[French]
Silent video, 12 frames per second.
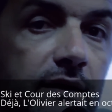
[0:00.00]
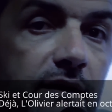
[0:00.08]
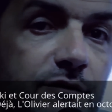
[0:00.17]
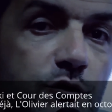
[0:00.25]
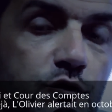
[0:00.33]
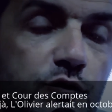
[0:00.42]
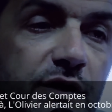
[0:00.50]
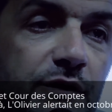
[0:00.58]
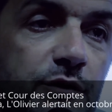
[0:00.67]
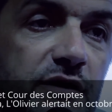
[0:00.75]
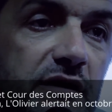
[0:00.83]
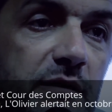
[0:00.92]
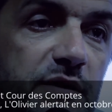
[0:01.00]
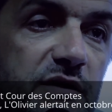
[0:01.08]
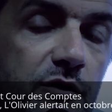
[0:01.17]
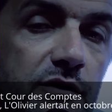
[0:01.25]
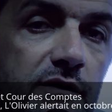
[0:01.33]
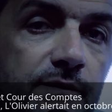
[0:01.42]
ils se souviennent de cet
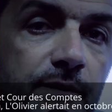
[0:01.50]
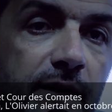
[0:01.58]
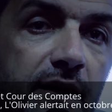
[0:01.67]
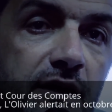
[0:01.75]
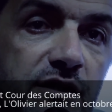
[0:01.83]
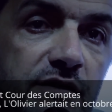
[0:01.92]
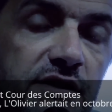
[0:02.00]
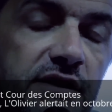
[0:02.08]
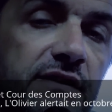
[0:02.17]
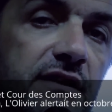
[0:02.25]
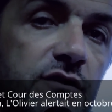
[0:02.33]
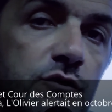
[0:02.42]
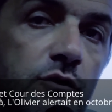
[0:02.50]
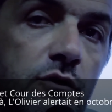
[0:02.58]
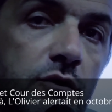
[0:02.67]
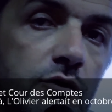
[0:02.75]
épisode. J'avais dit attention,